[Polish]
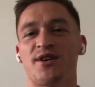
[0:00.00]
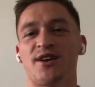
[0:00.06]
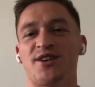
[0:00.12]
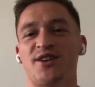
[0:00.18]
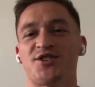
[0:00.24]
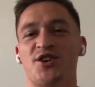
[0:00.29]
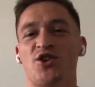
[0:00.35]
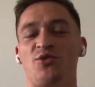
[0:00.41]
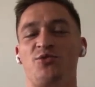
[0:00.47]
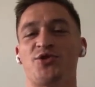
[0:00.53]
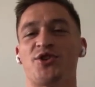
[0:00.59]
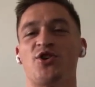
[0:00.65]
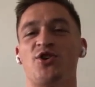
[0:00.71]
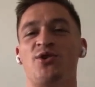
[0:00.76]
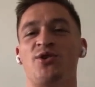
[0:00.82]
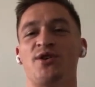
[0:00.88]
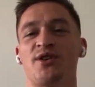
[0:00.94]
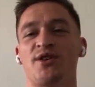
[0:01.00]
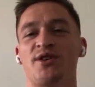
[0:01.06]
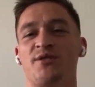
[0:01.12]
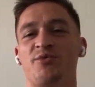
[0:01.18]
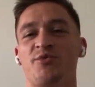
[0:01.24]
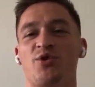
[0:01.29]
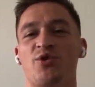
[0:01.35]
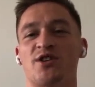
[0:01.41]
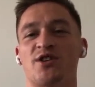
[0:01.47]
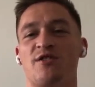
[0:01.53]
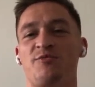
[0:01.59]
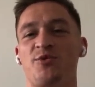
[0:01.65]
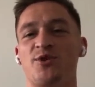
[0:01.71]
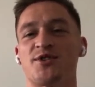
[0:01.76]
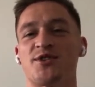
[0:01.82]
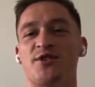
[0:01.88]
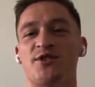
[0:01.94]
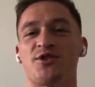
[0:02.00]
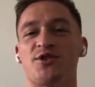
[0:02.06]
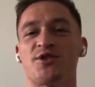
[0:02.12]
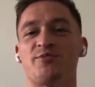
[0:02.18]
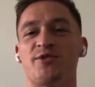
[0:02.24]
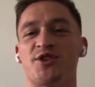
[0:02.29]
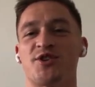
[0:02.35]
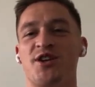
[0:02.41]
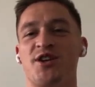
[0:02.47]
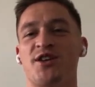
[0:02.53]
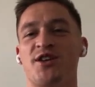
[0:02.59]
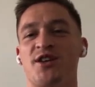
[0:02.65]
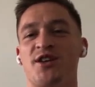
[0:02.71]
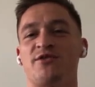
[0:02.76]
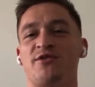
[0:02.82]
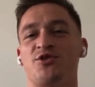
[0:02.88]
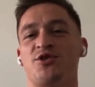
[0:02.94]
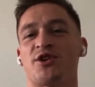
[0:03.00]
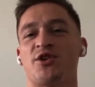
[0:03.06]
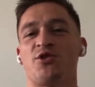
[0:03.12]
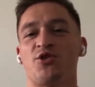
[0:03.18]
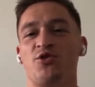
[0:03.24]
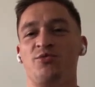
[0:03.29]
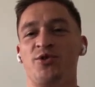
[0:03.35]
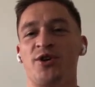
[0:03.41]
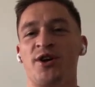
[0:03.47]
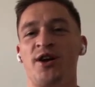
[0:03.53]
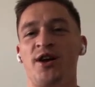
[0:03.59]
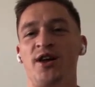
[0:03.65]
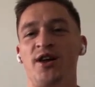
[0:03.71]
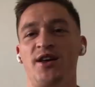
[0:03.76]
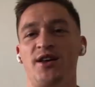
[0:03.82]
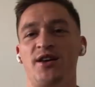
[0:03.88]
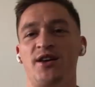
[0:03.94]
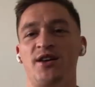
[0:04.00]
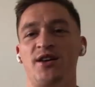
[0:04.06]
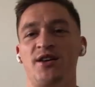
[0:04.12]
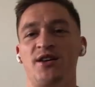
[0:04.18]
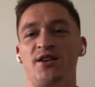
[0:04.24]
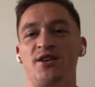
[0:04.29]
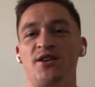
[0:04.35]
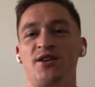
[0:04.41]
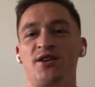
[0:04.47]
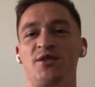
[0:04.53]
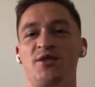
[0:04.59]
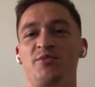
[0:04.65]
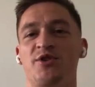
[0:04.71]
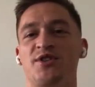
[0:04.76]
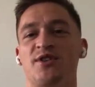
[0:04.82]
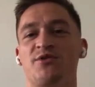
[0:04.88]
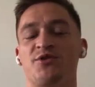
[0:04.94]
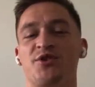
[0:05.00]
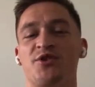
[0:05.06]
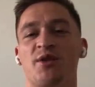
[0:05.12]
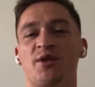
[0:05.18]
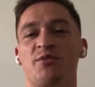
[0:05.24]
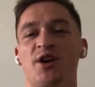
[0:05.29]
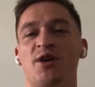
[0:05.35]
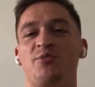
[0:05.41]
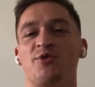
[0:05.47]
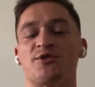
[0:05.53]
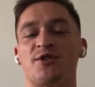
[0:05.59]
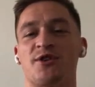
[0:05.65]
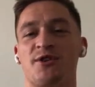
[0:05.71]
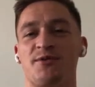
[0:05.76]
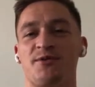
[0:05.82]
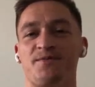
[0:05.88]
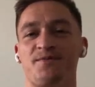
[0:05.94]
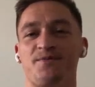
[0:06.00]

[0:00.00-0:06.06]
każdego młodego piłkarza w Polsce to też może nie trafić do takiego klubu i, i, i być zawodnikiem Lecha Poznań